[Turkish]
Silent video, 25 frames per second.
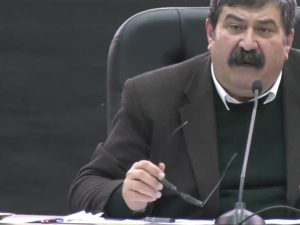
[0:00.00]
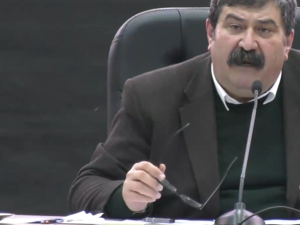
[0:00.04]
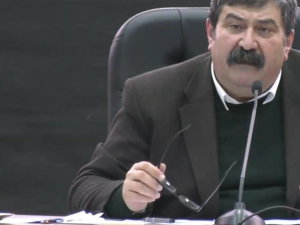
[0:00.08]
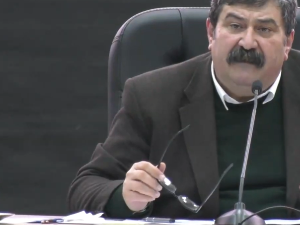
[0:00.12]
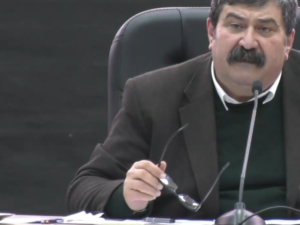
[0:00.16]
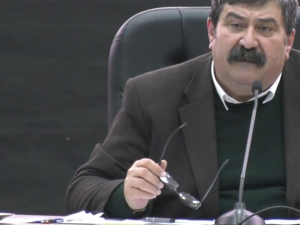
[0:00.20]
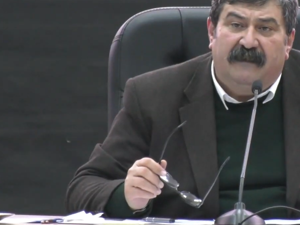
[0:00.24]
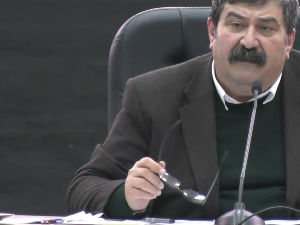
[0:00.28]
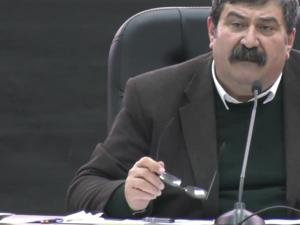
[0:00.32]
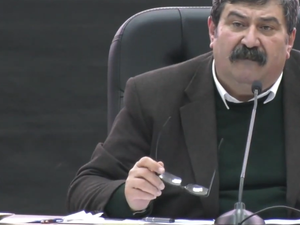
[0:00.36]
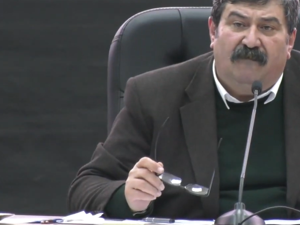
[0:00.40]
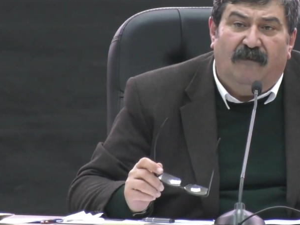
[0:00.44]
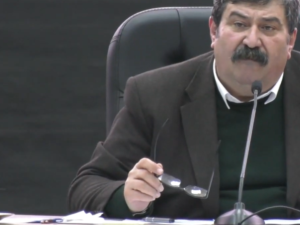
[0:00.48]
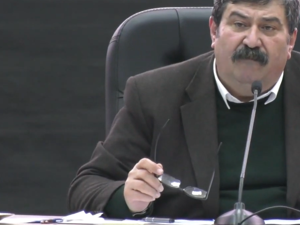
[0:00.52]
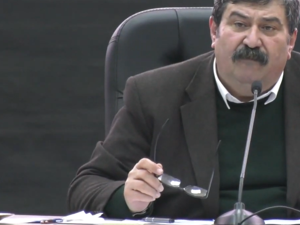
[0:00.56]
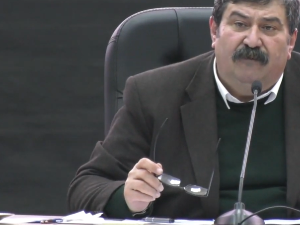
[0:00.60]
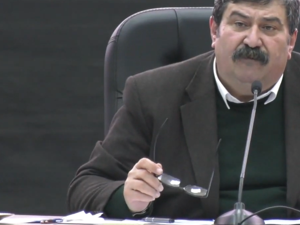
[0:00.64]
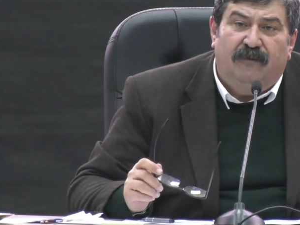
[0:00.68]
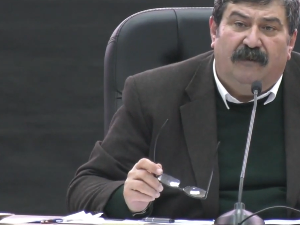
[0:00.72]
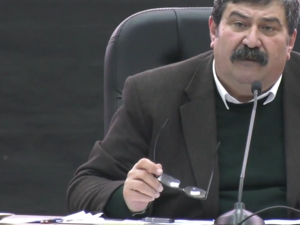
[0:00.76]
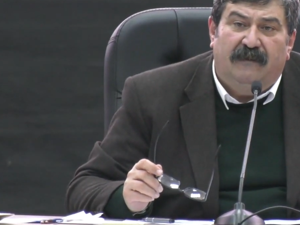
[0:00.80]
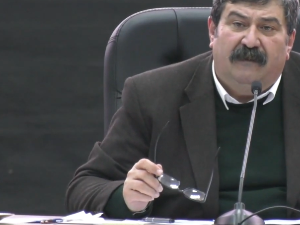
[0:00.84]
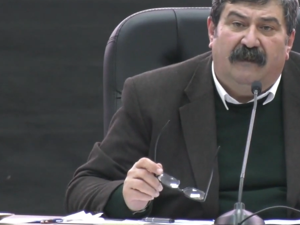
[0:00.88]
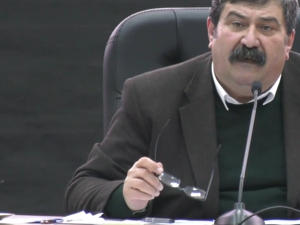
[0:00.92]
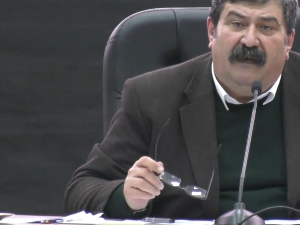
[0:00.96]
İmar ve
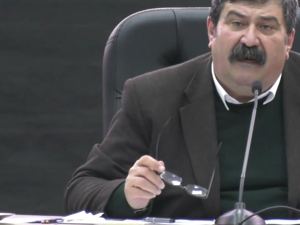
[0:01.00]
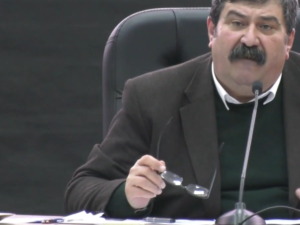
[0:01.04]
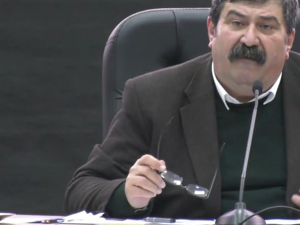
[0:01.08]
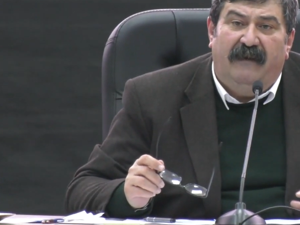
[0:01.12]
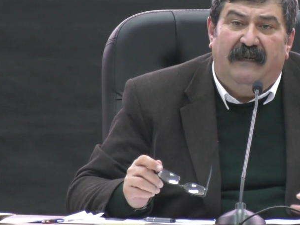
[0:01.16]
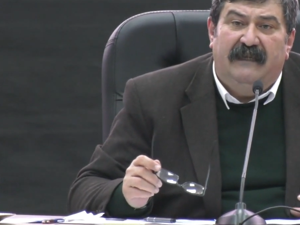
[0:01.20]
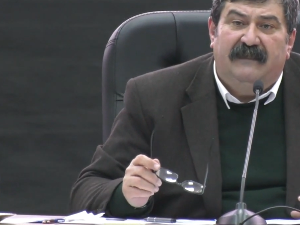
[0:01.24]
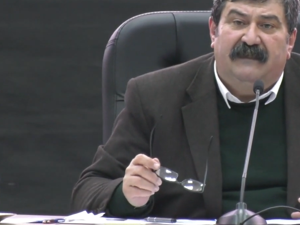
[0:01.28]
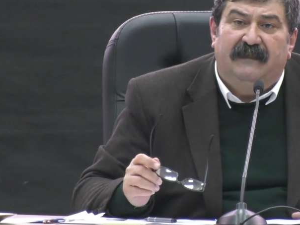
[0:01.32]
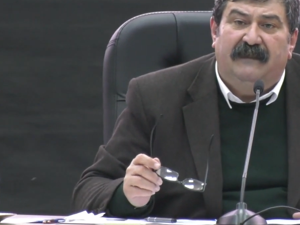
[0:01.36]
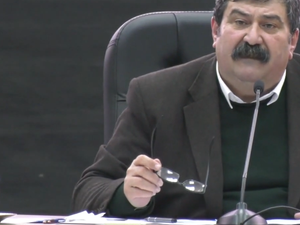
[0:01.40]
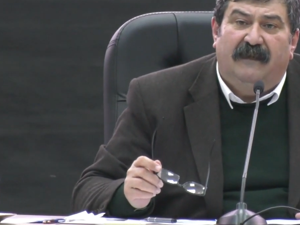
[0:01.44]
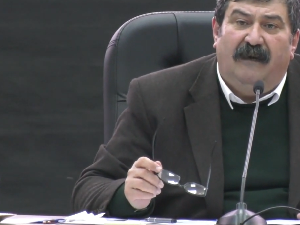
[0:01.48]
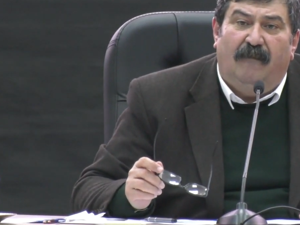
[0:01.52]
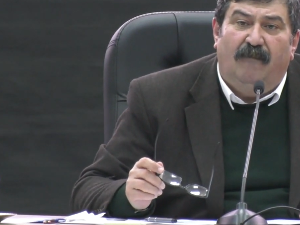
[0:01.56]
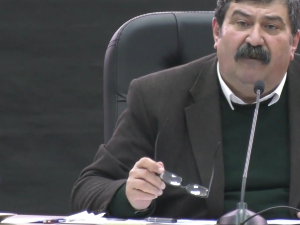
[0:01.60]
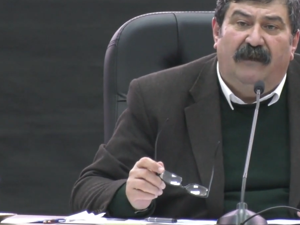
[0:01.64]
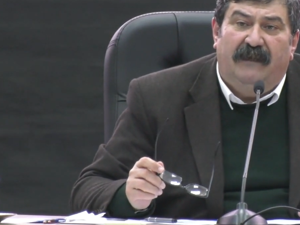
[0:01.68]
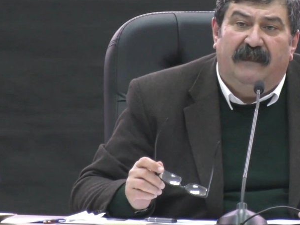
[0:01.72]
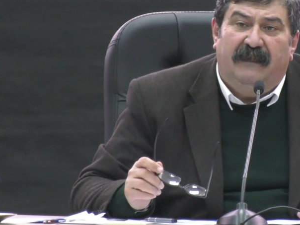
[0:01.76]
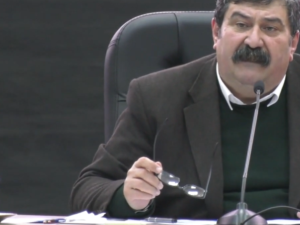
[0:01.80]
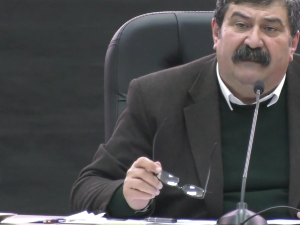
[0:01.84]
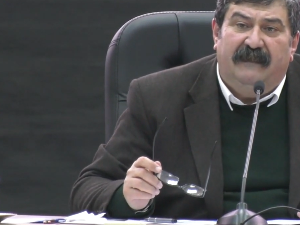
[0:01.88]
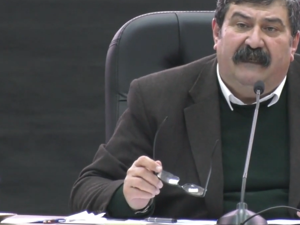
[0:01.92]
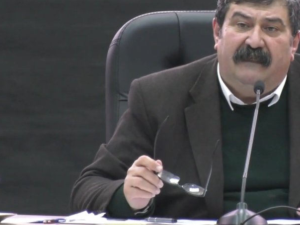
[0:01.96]
Bayındırlık Komisyonu'nun
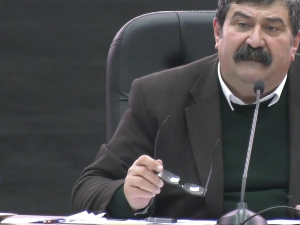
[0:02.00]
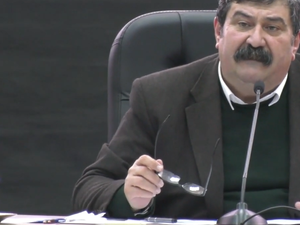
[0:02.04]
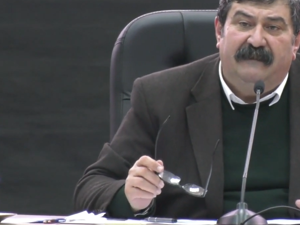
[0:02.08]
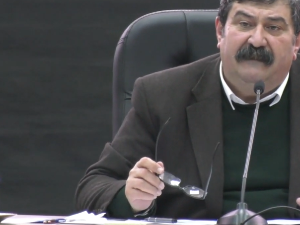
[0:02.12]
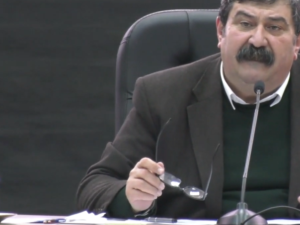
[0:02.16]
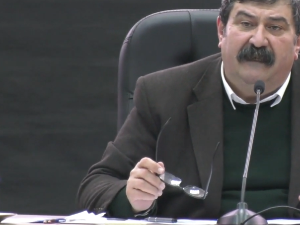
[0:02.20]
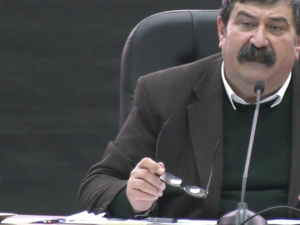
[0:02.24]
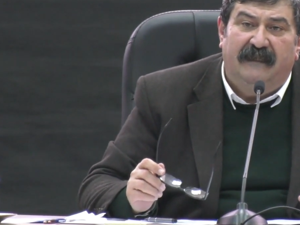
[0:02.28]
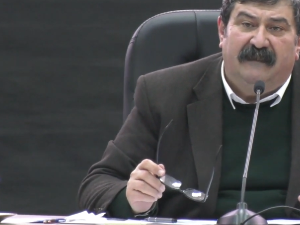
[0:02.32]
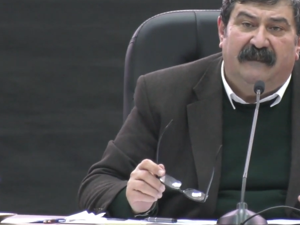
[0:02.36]
havalesini kabul